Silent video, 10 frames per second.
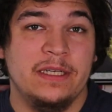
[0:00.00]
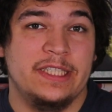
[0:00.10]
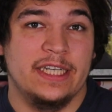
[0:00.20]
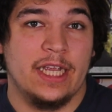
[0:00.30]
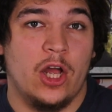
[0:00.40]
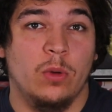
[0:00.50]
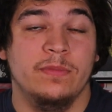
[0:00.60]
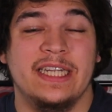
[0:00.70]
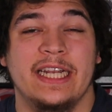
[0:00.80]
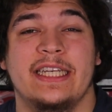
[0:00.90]
war nämlich sein Traum,
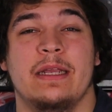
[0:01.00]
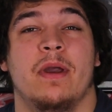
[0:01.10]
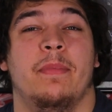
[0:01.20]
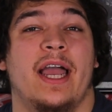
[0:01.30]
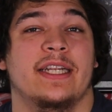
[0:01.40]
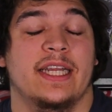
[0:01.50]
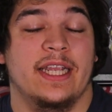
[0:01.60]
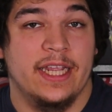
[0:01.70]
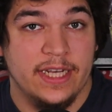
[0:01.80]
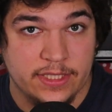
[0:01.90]
seitdem er bereits ein
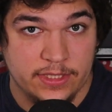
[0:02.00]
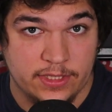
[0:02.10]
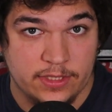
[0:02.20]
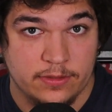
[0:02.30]
Kind ist.